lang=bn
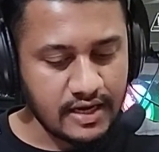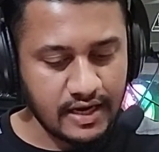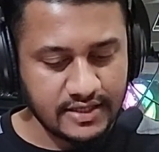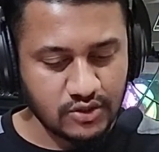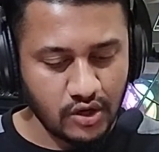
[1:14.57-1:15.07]

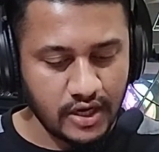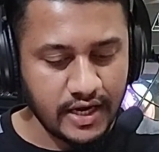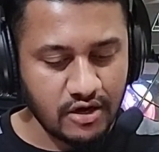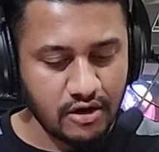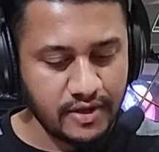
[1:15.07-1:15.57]
ক্লাস
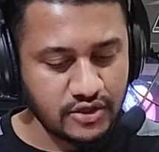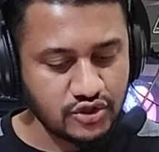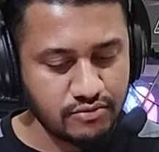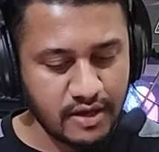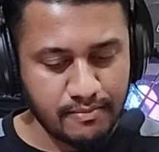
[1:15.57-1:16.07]
অনলাইনে হবে
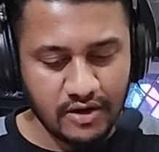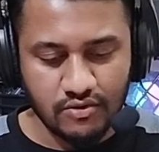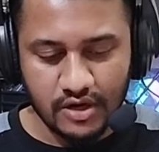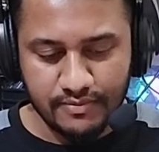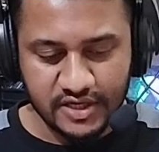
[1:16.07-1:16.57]
জুম অ্যাপ বা
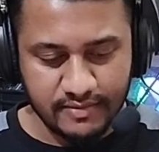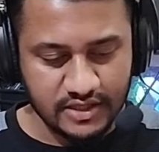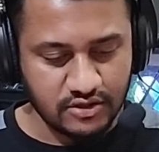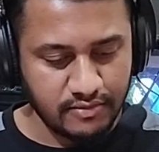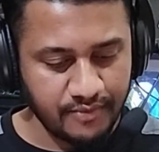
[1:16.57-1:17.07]
গুগল মিটের
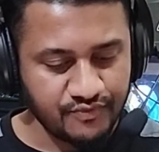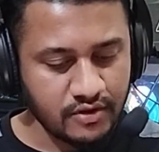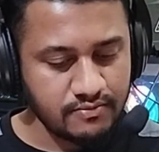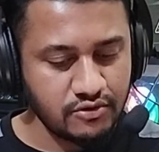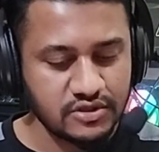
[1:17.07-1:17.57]
মাধ্যমে
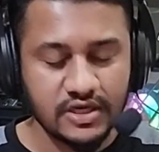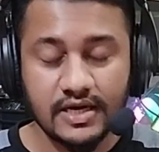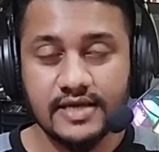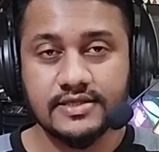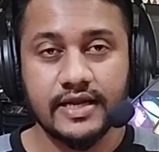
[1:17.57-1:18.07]
প্রতিটি
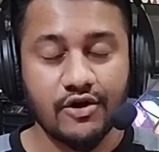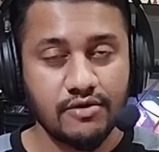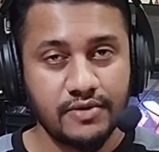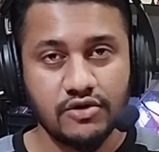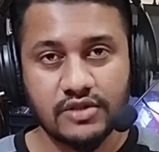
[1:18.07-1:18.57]
ক্লাসে
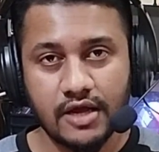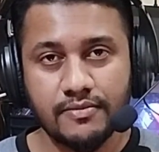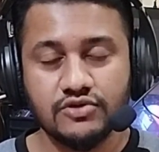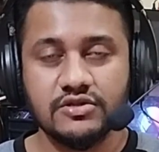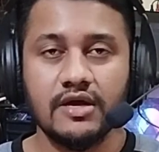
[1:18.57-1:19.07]
রেকর্ড ভিডিও
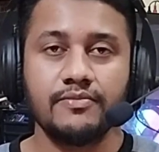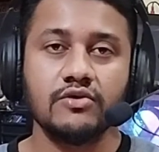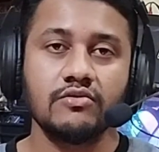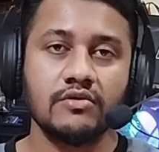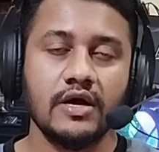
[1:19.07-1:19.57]
থাকবে যদি আপনি
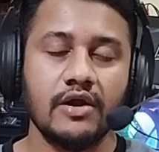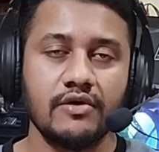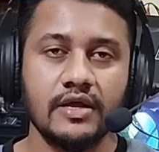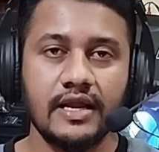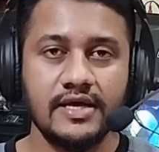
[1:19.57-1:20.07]
কোনো
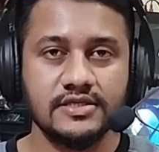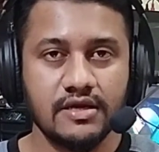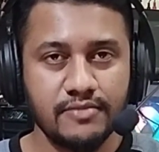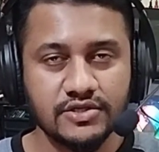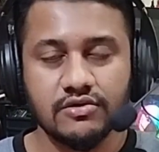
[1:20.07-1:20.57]
কারণে
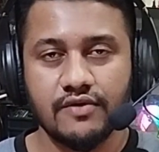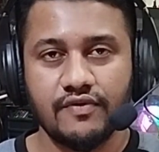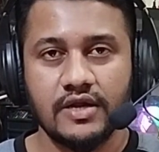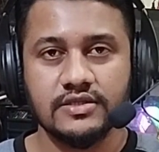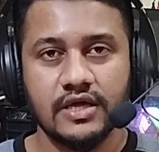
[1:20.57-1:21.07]
ক্লাসটা মিস করে
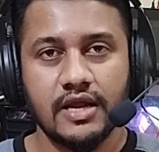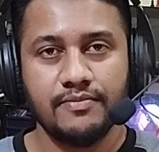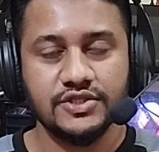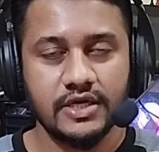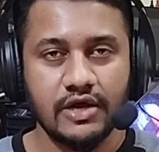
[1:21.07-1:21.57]
ফেলেন তাহলে
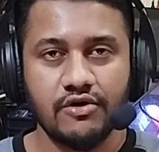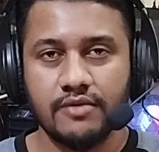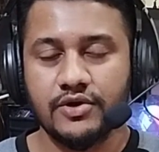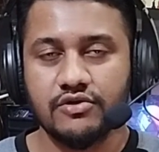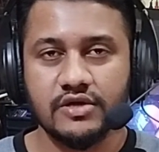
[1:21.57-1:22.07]
আপনি সেই
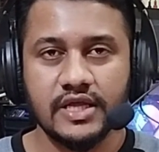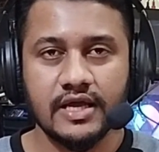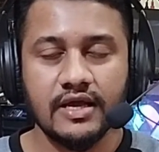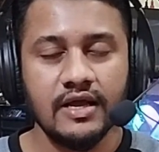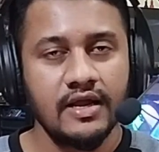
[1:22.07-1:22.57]
রেকর্ডের ভিডিওটা
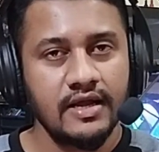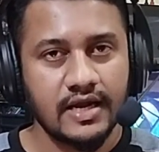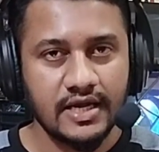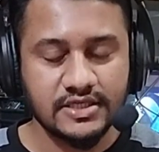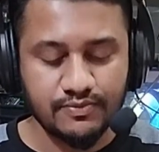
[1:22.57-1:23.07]
দেখে
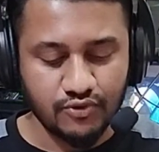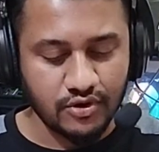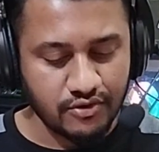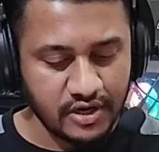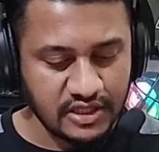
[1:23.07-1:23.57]
ক্লাসটা
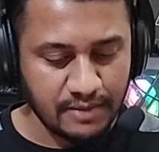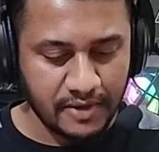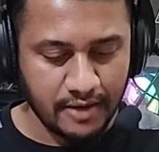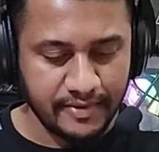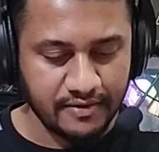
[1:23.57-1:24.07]
পূরণ করে নিতে
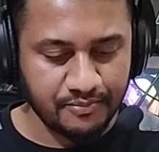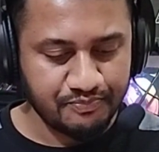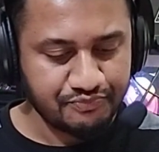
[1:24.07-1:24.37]
পারবেন